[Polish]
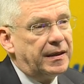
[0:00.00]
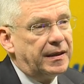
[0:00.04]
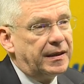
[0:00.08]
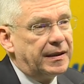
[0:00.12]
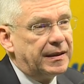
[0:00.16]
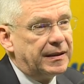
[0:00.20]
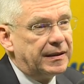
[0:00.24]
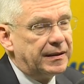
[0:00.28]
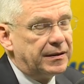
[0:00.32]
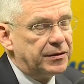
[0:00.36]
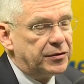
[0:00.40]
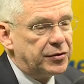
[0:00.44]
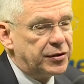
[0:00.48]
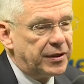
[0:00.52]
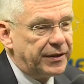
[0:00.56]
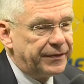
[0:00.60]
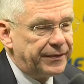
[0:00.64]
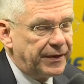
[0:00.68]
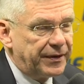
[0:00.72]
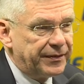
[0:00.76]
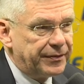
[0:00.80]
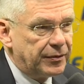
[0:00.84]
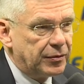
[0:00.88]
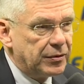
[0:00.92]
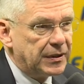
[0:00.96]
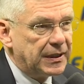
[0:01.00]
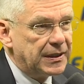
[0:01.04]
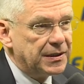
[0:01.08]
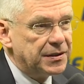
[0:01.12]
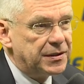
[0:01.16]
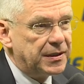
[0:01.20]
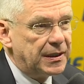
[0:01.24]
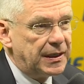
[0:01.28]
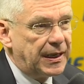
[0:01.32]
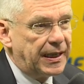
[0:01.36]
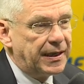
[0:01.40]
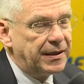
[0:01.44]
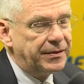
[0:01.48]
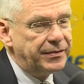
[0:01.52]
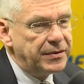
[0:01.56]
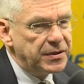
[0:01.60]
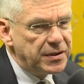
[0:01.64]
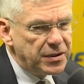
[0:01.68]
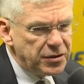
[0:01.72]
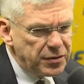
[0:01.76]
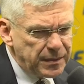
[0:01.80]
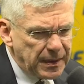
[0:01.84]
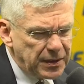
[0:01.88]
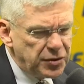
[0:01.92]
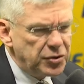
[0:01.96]
E, szefa w kancelarii,
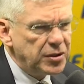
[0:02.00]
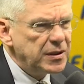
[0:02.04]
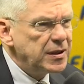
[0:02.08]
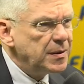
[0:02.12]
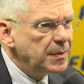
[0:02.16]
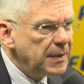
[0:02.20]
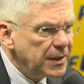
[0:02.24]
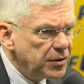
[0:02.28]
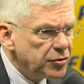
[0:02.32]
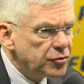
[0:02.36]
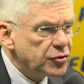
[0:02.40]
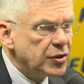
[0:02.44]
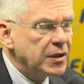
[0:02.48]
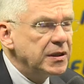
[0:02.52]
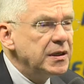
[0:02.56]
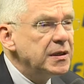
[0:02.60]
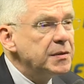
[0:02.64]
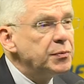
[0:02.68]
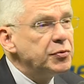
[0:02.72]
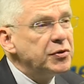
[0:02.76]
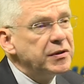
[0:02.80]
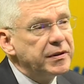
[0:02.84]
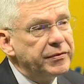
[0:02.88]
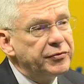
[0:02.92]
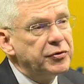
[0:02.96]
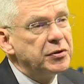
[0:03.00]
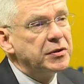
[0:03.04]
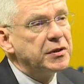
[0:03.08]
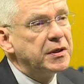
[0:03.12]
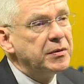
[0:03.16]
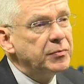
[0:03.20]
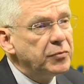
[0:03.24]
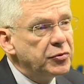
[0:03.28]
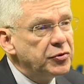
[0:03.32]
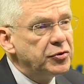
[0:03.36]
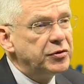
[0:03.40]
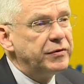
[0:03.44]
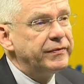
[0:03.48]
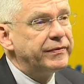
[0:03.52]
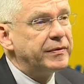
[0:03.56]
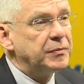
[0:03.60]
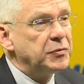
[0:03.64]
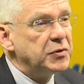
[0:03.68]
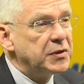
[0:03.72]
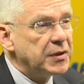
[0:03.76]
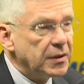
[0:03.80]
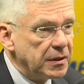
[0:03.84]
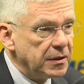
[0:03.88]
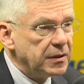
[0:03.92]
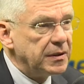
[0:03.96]
więc doświadczenie ma duże. Jest przede wszystkim
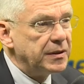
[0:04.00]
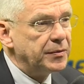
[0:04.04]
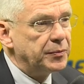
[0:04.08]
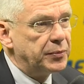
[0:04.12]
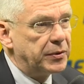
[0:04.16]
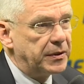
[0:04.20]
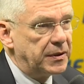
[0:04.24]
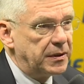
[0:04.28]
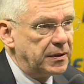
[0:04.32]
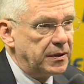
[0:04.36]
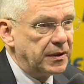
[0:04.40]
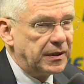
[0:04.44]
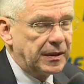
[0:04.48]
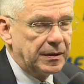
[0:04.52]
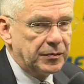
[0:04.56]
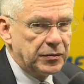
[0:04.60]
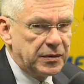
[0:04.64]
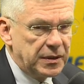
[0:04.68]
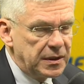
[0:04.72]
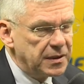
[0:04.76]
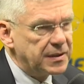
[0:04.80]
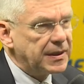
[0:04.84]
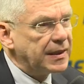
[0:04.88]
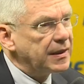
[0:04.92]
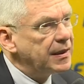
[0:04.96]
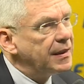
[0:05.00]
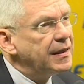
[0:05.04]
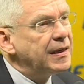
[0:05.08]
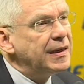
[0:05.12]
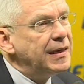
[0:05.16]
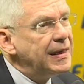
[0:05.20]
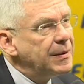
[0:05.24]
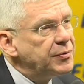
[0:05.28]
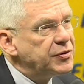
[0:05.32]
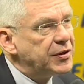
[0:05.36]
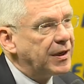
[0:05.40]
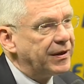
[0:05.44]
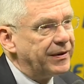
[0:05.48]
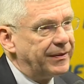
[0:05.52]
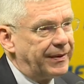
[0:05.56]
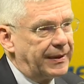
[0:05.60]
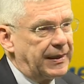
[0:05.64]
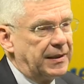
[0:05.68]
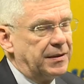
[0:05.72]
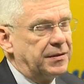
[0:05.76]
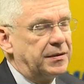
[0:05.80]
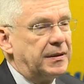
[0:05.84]
uczciwym i solidnym politykiem. To jest no taka najlepsza wystarcza.